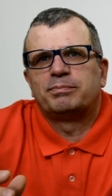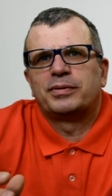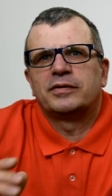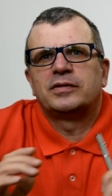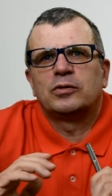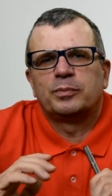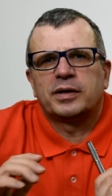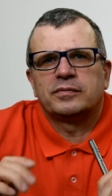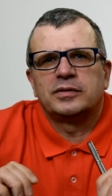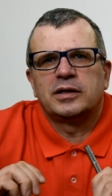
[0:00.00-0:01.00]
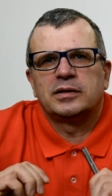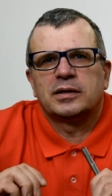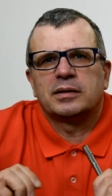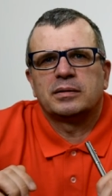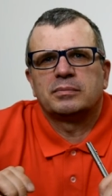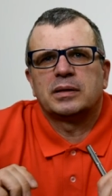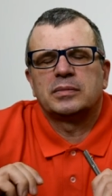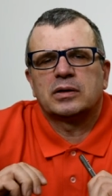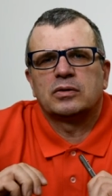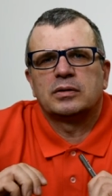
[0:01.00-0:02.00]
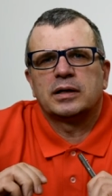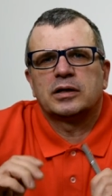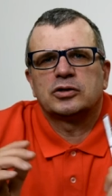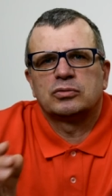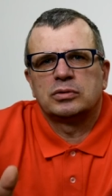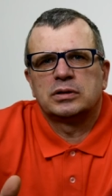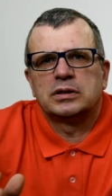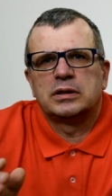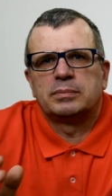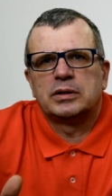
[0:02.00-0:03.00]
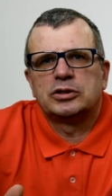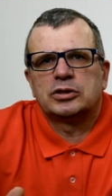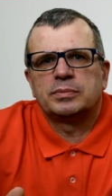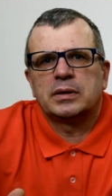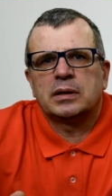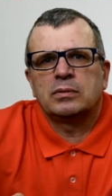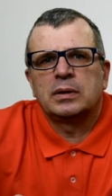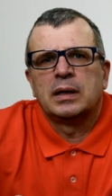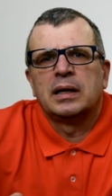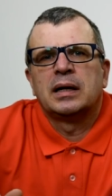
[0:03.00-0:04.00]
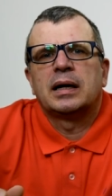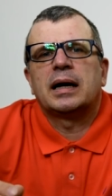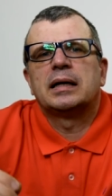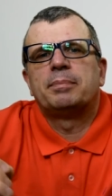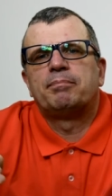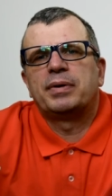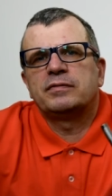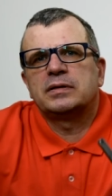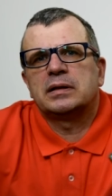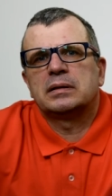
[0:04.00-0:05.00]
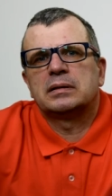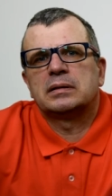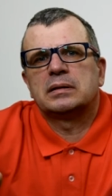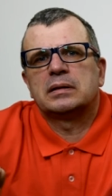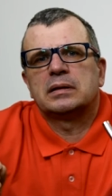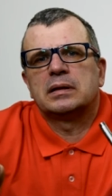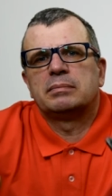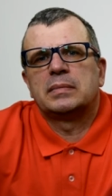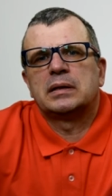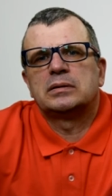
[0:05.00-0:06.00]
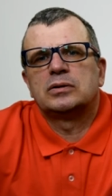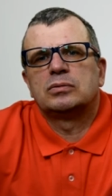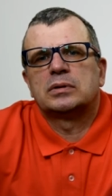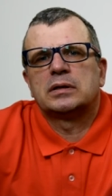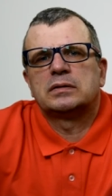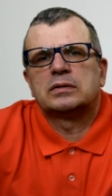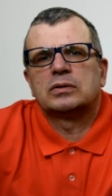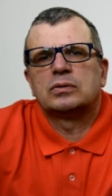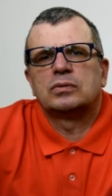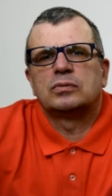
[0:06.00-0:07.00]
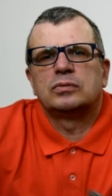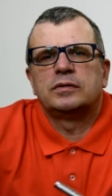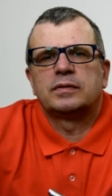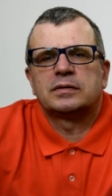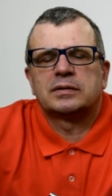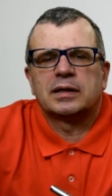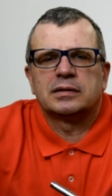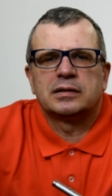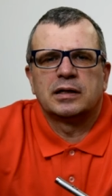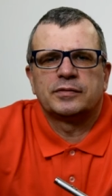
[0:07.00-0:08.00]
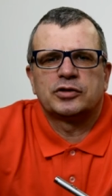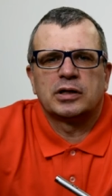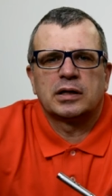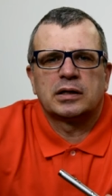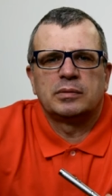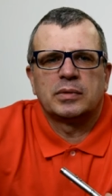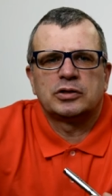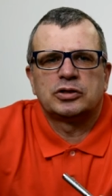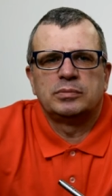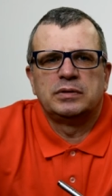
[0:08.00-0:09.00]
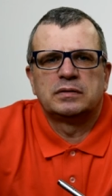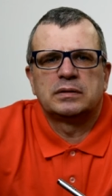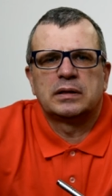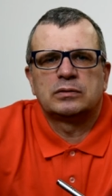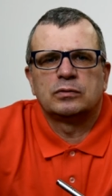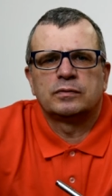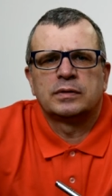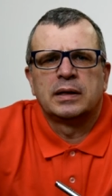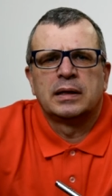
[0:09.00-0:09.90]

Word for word: pewne uprawnienia mam jako lekarz, który Ty nie będziesz miał, ale pewne elementy tutaj są uniwersalne dla wszelakiej maści biznesów.